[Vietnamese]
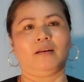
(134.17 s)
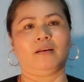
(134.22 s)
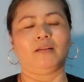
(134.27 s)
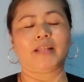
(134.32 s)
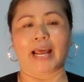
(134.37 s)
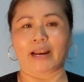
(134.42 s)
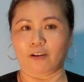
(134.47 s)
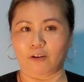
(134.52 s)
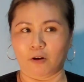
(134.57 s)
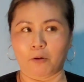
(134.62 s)
Nói
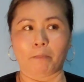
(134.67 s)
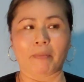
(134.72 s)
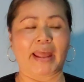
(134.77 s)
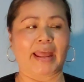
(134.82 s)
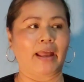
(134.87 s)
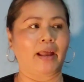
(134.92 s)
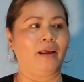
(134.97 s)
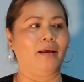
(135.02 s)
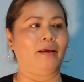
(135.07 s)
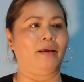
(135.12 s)
thẳng là có
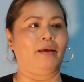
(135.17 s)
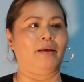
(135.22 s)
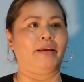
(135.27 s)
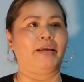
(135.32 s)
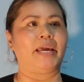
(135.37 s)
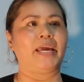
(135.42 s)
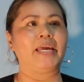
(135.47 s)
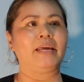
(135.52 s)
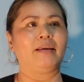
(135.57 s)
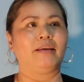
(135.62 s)
ma.
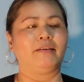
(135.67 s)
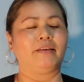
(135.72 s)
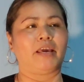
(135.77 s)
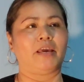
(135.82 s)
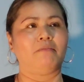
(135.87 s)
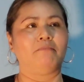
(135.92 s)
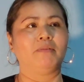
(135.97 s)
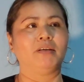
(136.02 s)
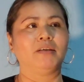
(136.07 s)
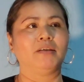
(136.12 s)
Cái
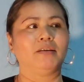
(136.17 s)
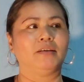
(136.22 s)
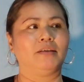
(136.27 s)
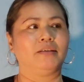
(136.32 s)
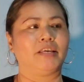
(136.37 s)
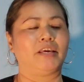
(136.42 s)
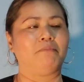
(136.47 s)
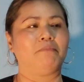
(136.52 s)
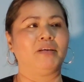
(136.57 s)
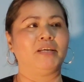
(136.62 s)
chị
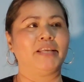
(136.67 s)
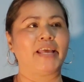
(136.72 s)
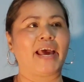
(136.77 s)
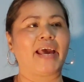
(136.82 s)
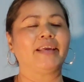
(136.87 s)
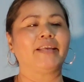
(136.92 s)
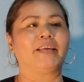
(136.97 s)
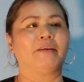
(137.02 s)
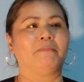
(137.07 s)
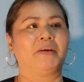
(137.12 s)
mới
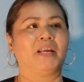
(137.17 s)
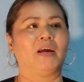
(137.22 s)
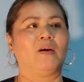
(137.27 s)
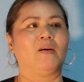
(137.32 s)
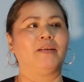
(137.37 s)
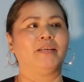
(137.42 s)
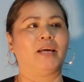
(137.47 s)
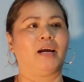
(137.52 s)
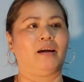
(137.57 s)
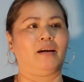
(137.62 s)
giái, chị mới
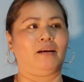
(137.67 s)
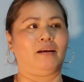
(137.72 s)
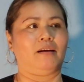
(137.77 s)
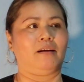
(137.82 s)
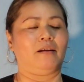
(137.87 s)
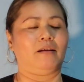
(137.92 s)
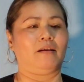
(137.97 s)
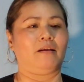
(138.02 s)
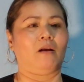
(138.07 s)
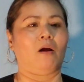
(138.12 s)
nói giờ
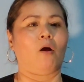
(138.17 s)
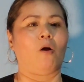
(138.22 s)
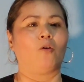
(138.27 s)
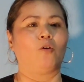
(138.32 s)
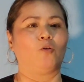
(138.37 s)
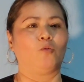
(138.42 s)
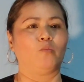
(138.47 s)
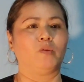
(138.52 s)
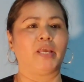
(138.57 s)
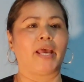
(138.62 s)
con
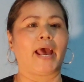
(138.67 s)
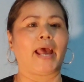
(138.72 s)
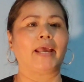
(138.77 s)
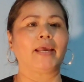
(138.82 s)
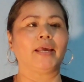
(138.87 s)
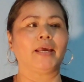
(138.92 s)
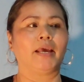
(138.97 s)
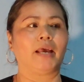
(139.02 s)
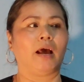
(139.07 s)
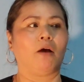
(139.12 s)
cũng
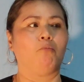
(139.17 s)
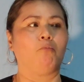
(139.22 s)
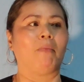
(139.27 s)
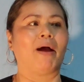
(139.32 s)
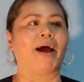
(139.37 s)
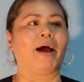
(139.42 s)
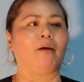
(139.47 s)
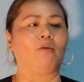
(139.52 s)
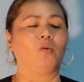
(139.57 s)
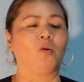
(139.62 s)
giái ông
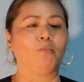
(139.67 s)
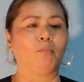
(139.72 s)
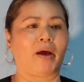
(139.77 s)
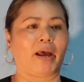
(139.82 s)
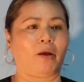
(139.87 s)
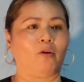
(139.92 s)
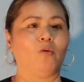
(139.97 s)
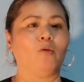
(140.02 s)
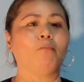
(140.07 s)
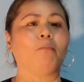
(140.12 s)
bà
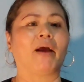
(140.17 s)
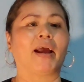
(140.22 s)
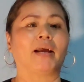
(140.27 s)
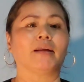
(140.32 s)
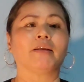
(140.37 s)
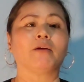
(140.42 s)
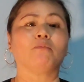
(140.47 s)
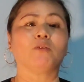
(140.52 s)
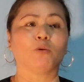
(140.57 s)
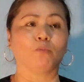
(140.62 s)
khuất mặt
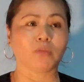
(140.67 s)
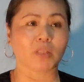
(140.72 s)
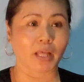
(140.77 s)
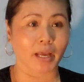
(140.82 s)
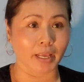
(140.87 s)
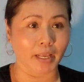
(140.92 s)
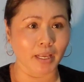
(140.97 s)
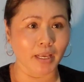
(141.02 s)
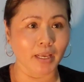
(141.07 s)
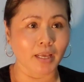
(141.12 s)
ở trong công
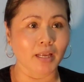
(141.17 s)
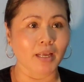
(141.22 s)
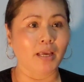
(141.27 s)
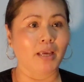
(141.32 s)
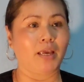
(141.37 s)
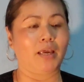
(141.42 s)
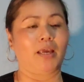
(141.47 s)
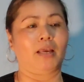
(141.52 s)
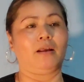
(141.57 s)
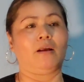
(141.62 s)
ty.
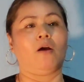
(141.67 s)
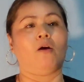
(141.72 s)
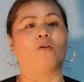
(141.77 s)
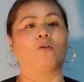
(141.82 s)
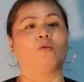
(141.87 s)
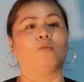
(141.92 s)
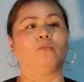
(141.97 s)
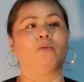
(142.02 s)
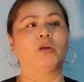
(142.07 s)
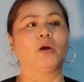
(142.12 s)
Thì
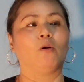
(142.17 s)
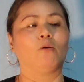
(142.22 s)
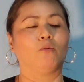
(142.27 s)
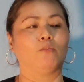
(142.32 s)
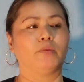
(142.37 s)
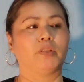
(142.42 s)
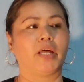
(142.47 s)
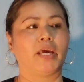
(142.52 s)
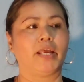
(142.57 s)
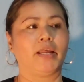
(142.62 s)
con cũng vô
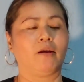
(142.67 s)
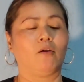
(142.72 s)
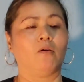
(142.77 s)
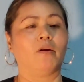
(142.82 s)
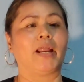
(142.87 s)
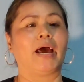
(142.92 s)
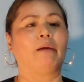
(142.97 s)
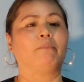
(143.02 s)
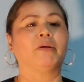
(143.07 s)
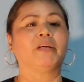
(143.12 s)
công ty con
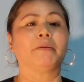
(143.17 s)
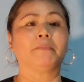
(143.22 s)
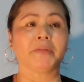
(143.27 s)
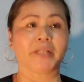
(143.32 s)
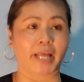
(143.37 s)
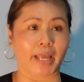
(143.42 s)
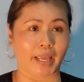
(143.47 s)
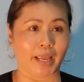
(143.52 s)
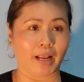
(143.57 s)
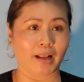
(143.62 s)
làm kiếm
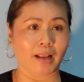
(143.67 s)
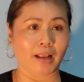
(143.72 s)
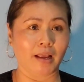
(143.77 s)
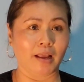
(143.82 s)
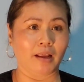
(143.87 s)
tiền